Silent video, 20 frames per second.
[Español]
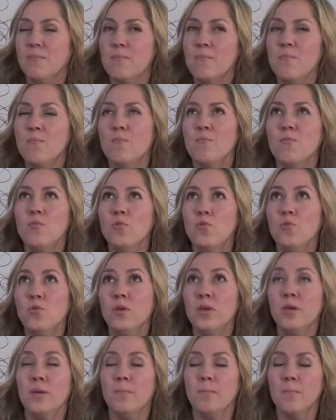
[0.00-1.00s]

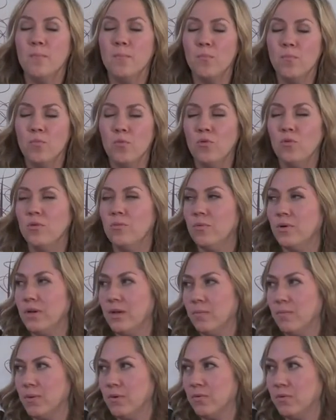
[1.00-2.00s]
Muy, muy
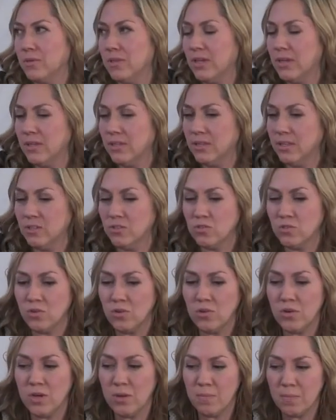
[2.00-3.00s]
buena pregunta, Leti.
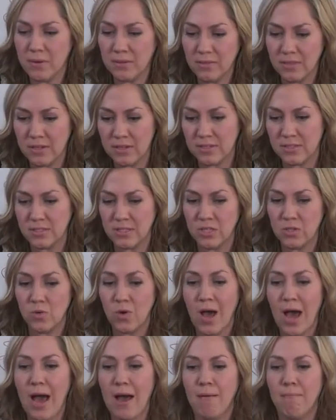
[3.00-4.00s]
Yo he
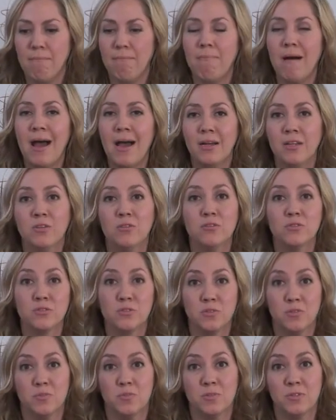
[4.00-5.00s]
pertenecido a
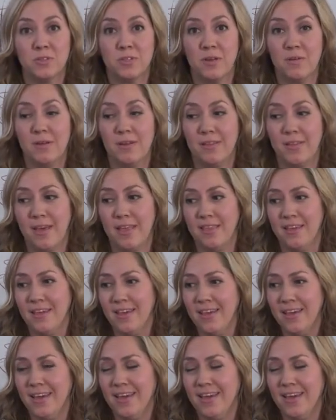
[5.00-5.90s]
varios grupos, la verdad.